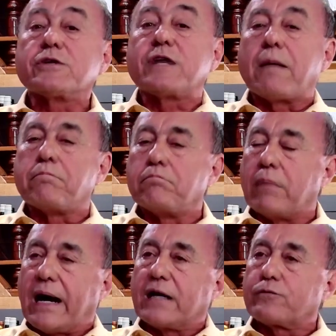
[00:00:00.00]

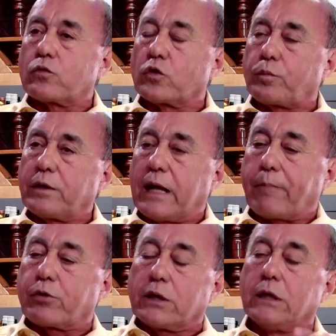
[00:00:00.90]
jamais vou
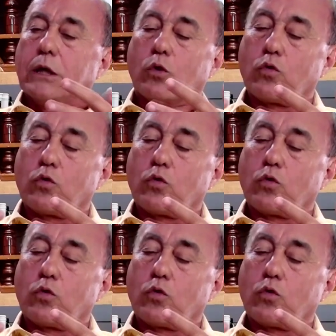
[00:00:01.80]
conspirar, porque